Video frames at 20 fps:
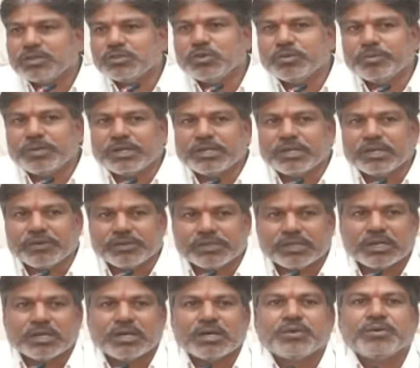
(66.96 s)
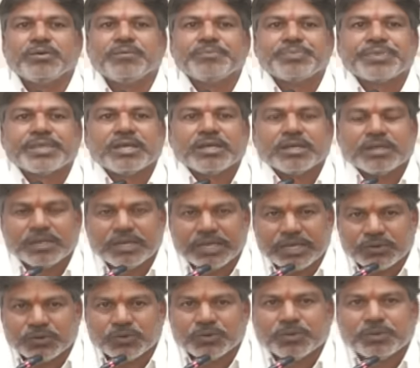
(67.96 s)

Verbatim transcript: దుమ్మాటి రవీందర్ గారు నేను